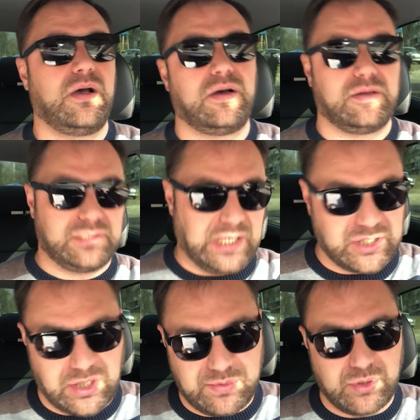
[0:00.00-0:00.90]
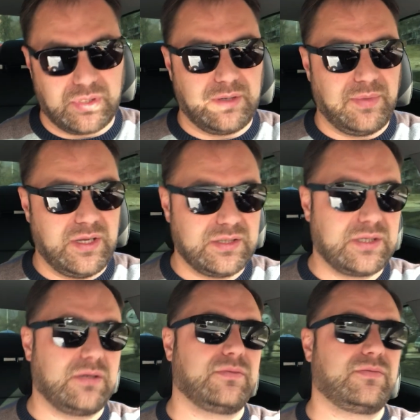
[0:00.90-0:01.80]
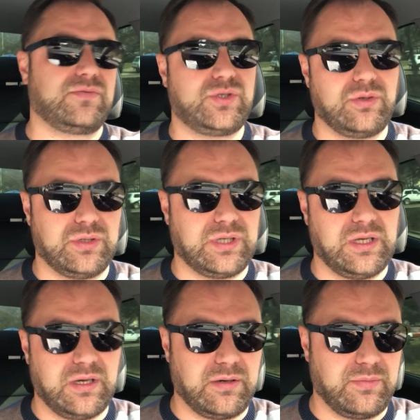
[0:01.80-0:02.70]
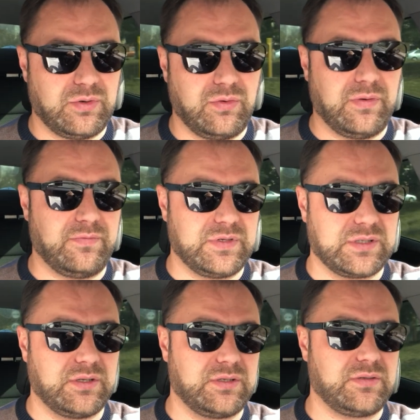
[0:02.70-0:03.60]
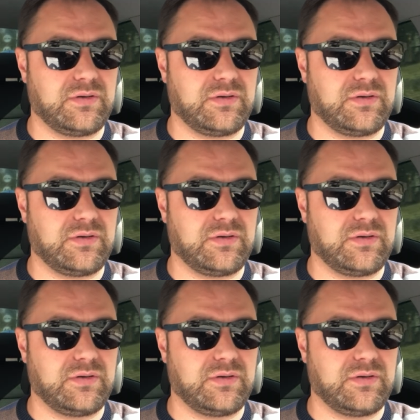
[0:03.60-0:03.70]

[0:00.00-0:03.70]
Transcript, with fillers: А, также обзоры имеются. Все это я могу вам выслать